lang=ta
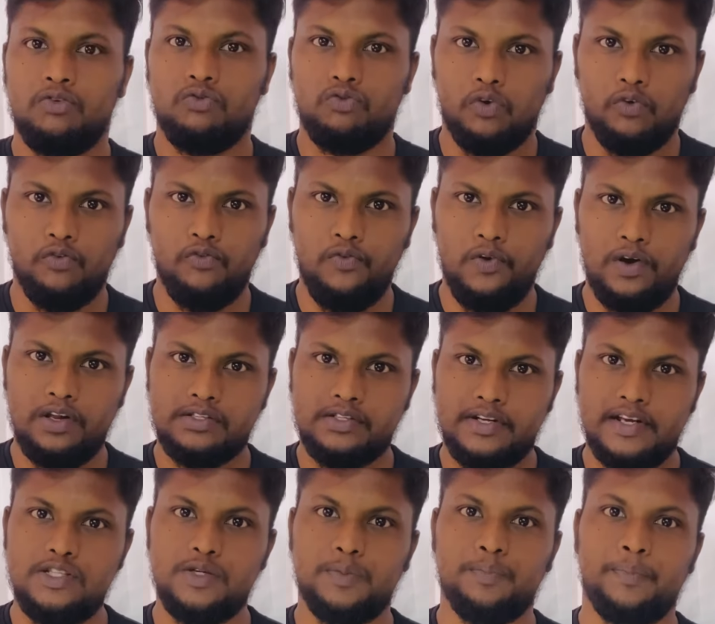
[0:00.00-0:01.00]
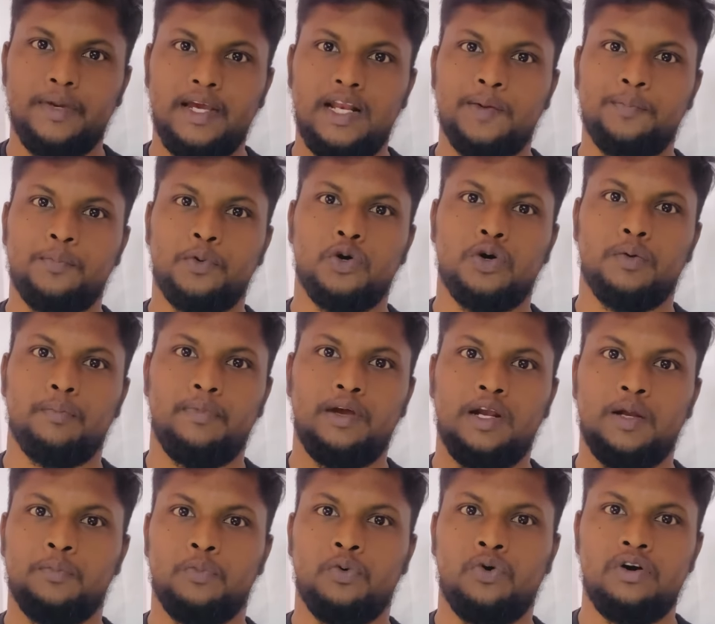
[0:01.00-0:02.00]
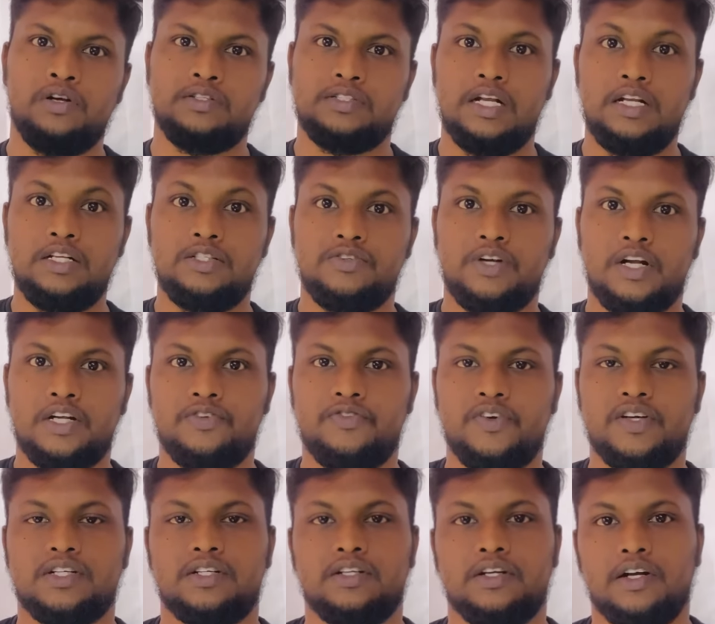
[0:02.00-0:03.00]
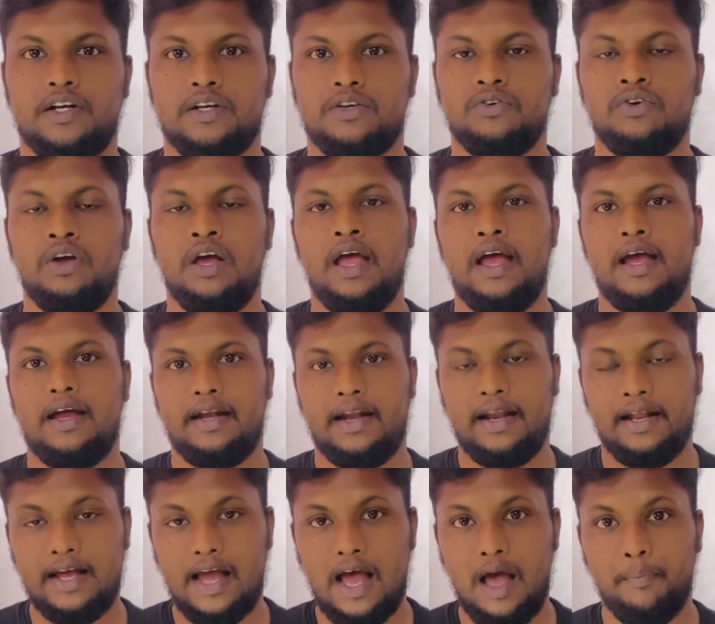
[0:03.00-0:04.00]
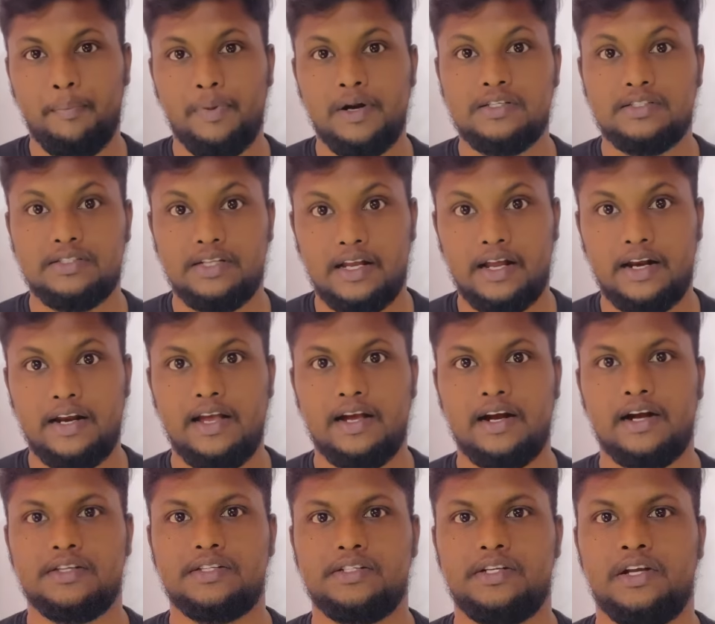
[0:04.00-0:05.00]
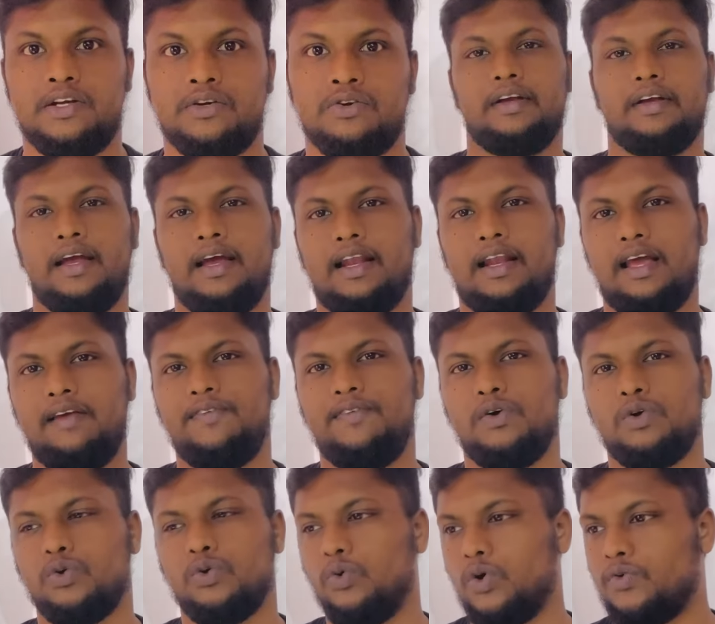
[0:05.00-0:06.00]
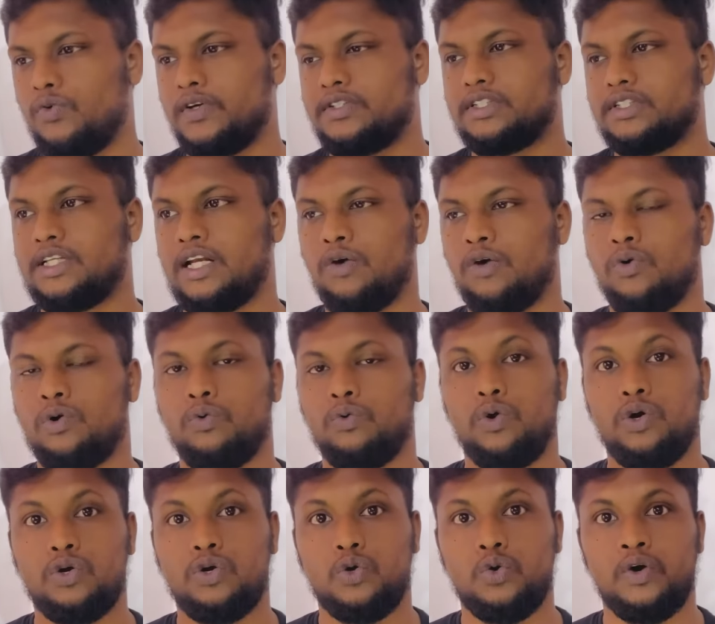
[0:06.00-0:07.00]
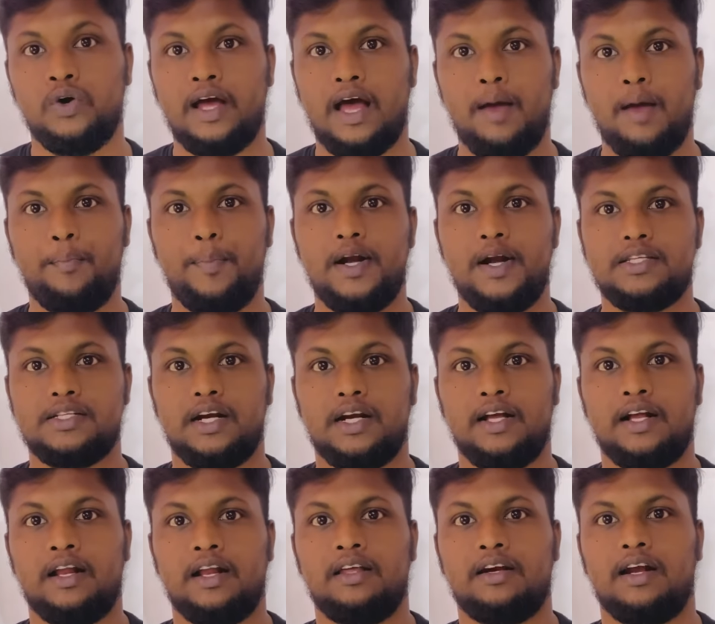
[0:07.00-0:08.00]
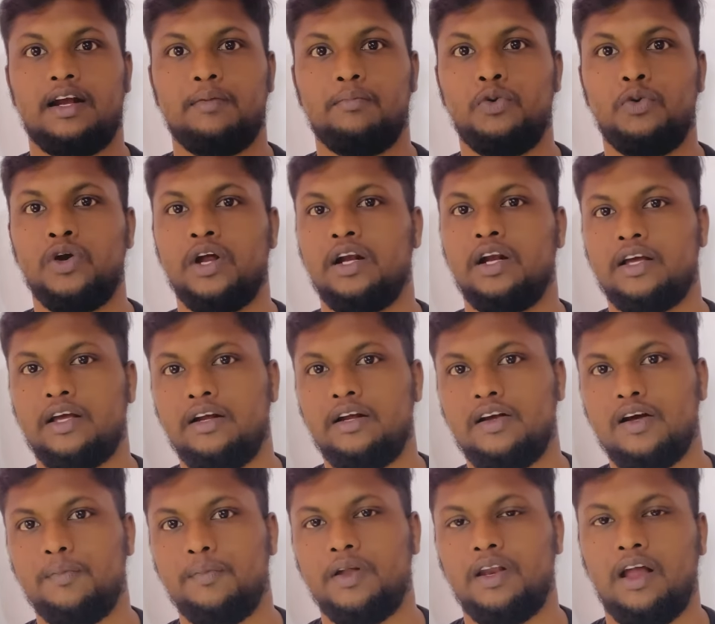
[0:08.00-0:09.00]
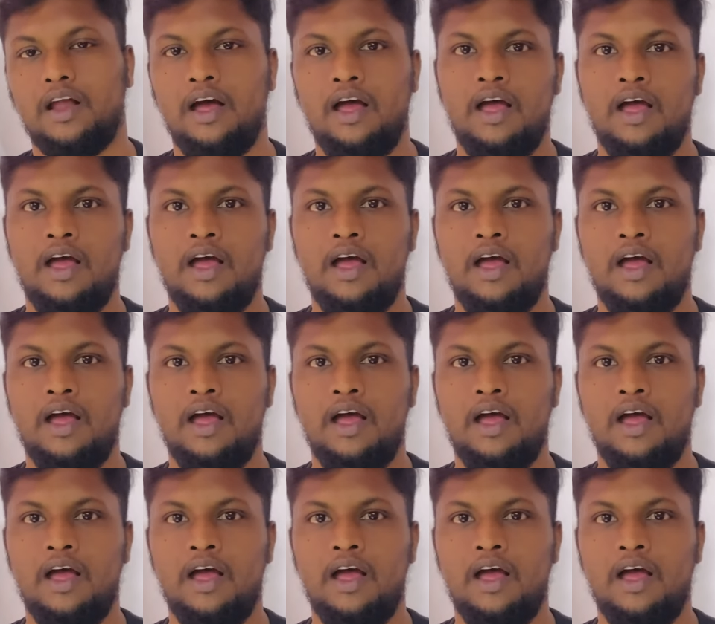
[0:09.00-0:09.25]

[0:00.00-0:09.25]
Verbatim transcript: ஒவ்வொரு ஸ்டேஜும் மேலே போக மேலே போகும் செல்ஃப் சாட்டிஸ்ஃபேக்ஷன் கிடைக்கும் எனக்கு ஹாப்பினஸ் நிறைய கிடச்சிட்டே இருக்கும் என் லைஃப்பில் ஒரு ஒரு வருஷத்தில் ஒரு ஒரு கோடி ஹாப்பினஸ் கிடைக்கிறதுக்கான மோடு எனக்கு இருக்குது அப்படின்னா